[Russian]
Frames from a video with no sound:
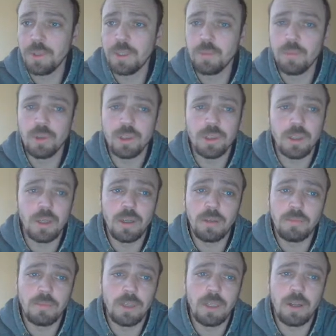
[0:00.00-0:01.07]
можно
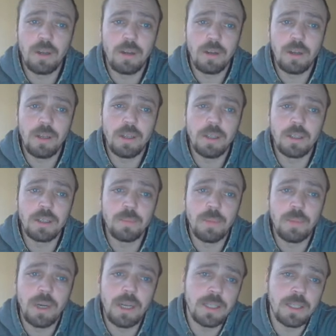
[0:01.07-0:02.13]
на
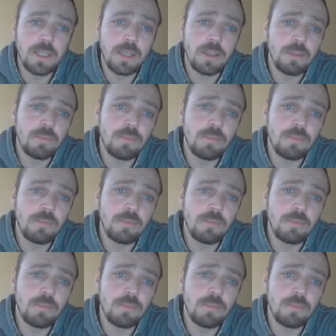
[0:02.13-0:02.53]
Алиэкспрессе.